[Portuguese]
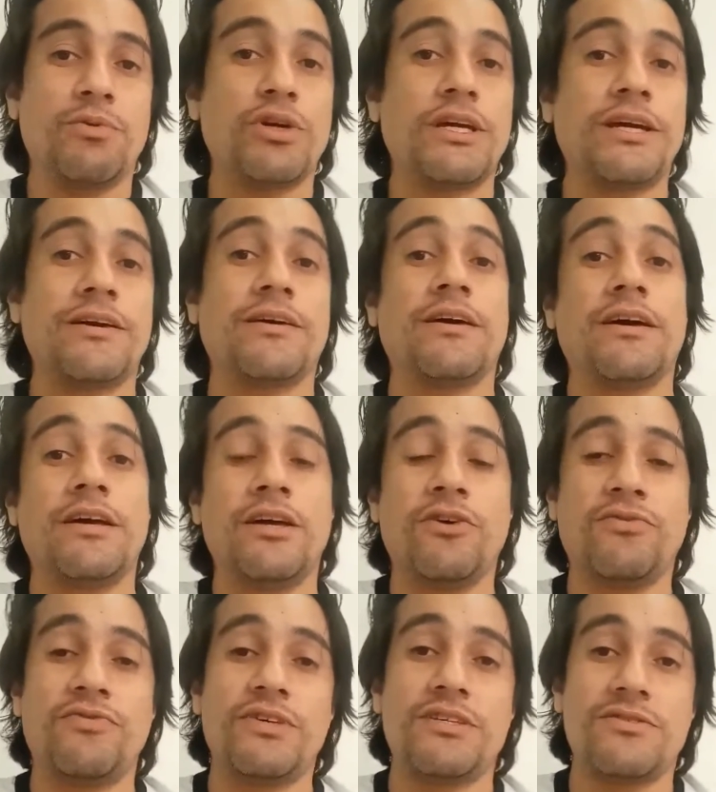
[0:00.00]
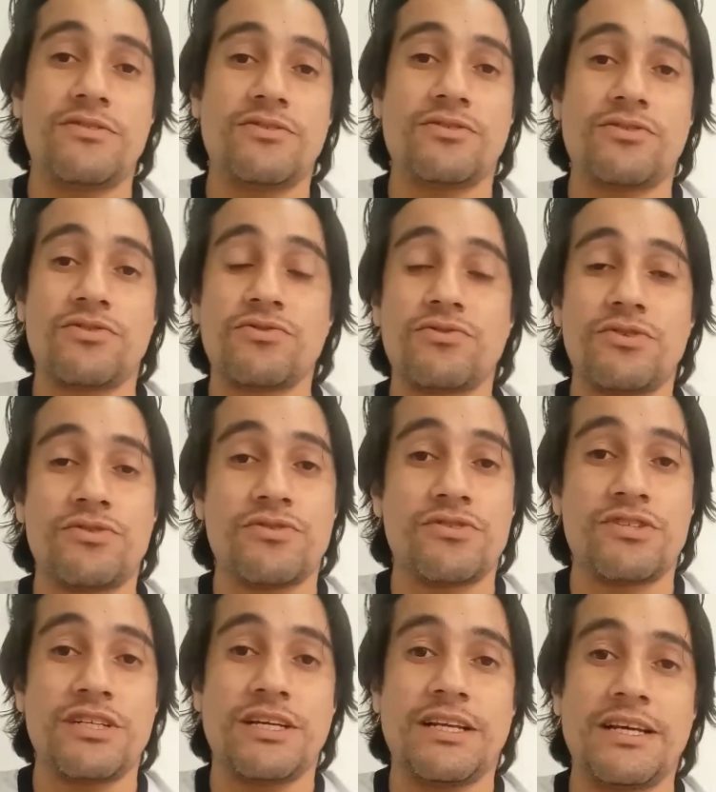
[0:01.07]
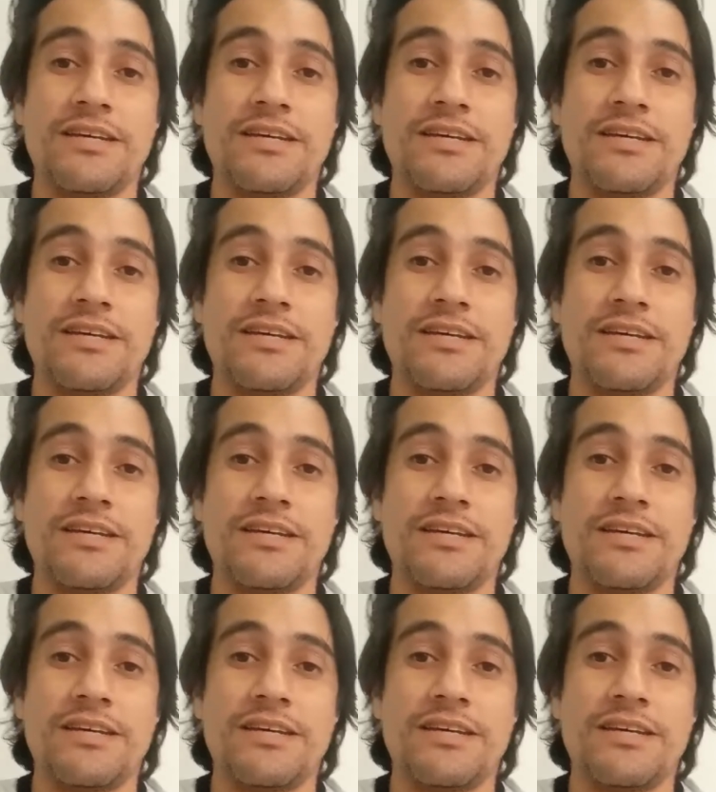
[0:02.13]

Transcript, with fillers: Porque eu fiz outros cursos de